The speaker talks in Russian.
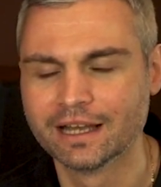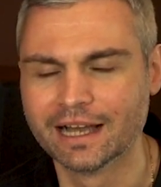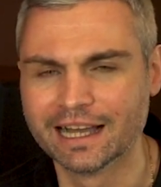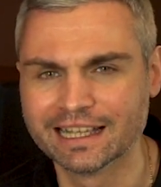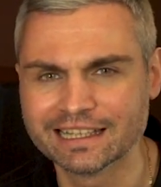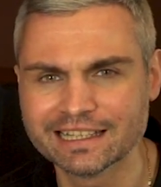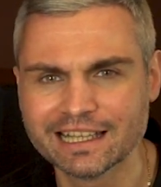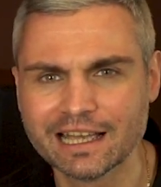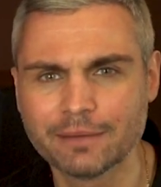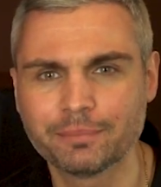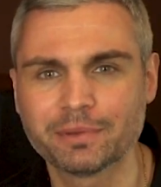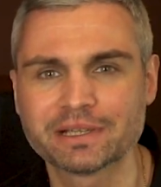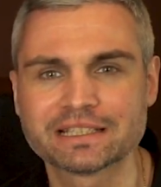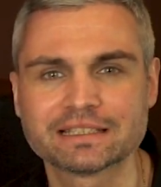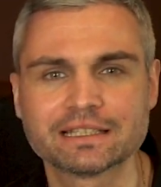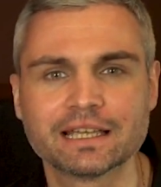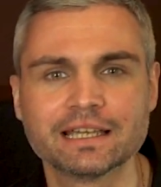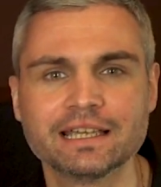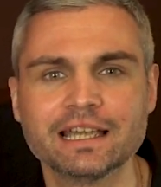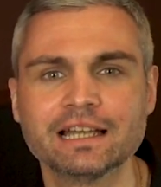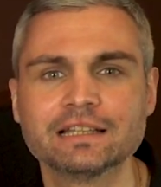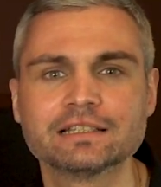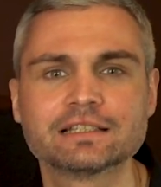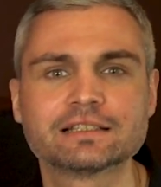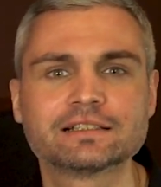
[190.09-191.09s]
Она
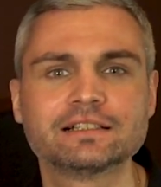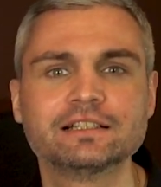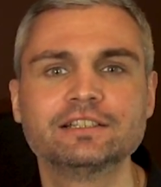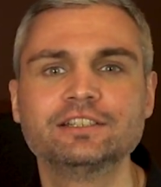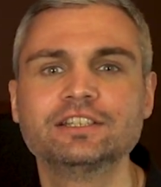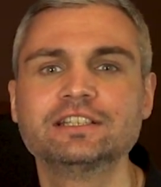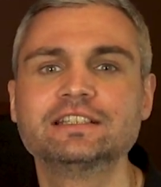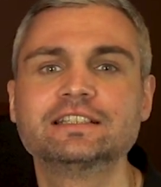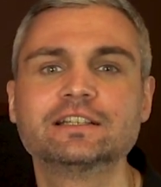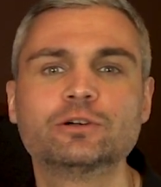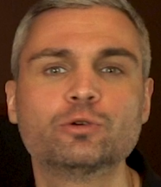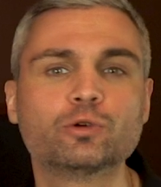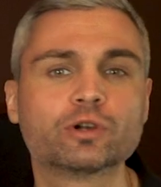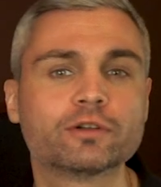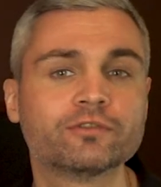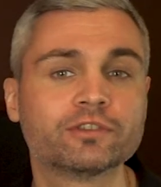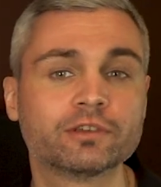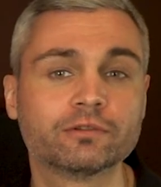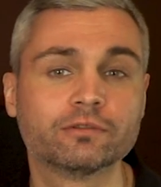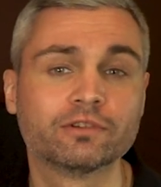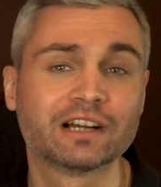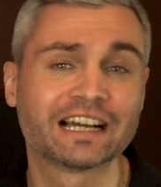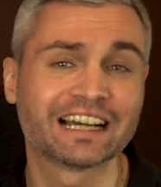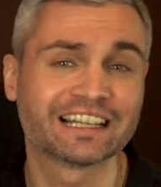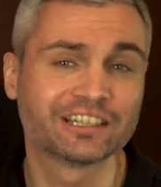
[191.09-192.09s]
постоянно следит за
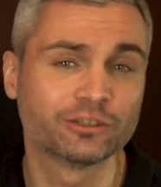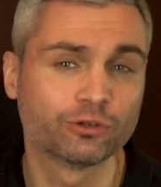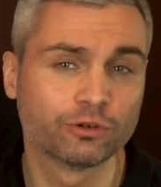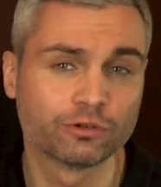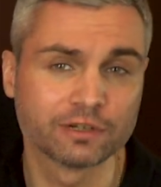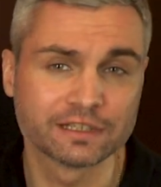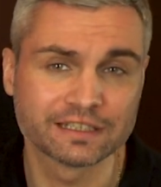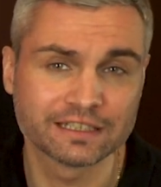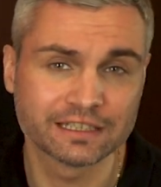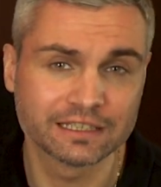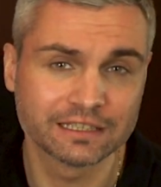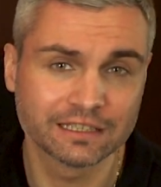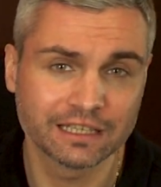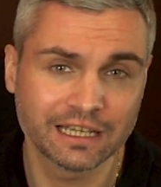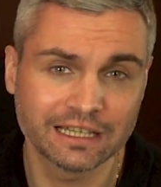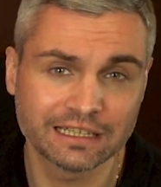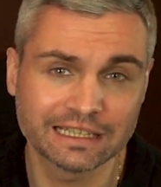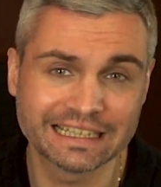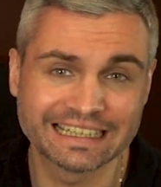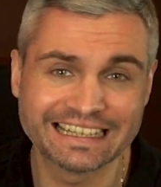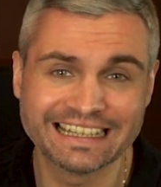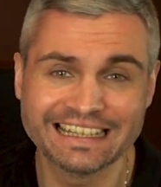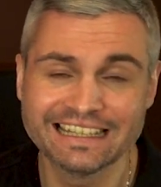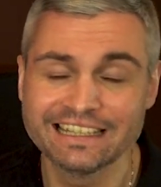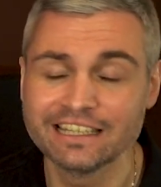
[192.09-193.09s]
уровнем выходного
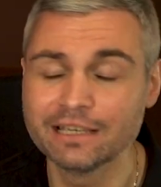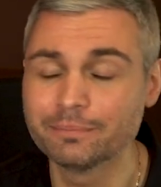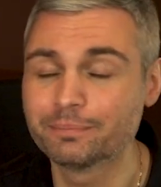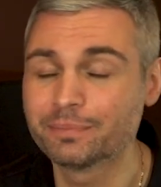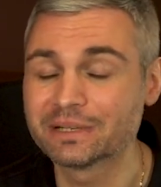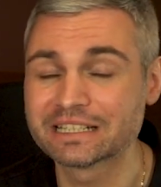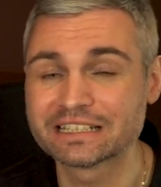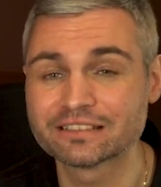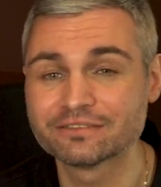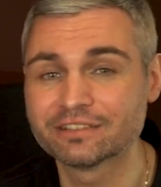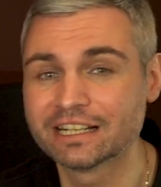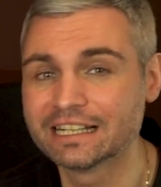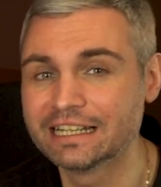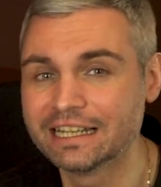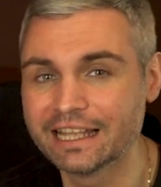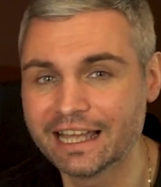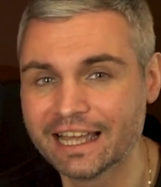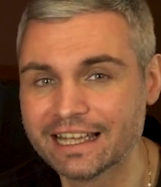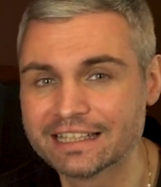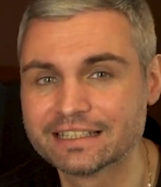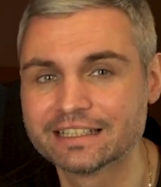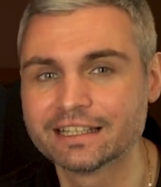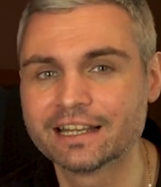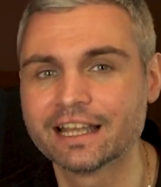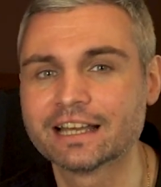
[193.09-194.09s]
сигнала и не
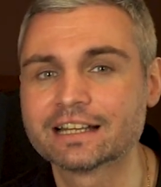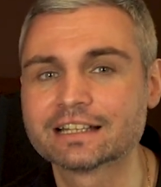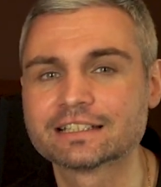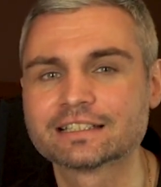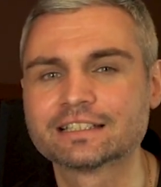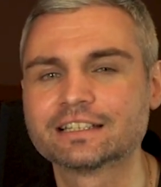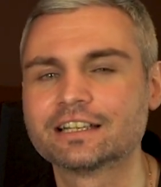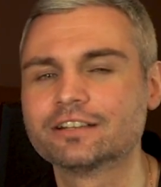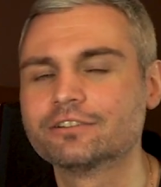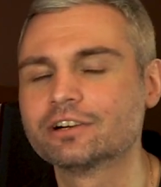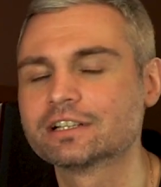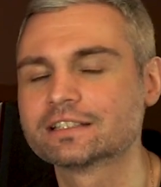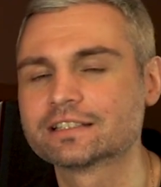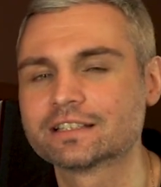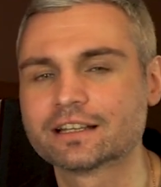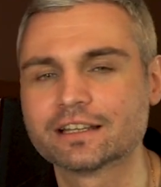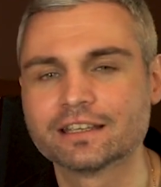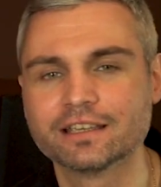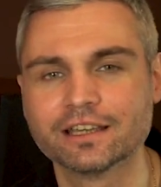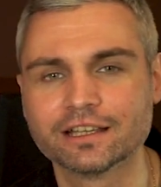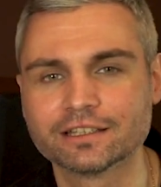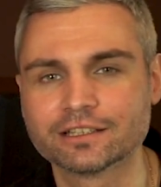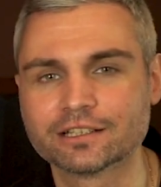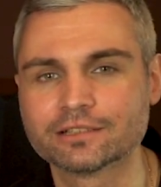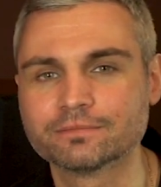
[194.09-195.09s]
позволяет зря разогреваться
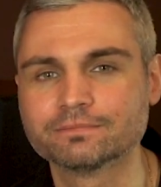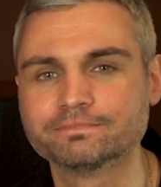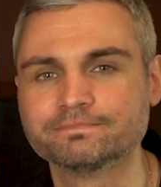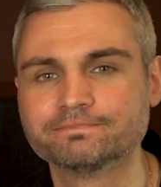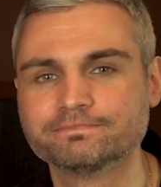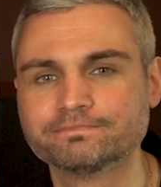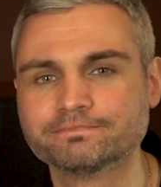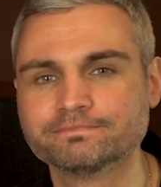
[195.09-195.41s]
радиатором.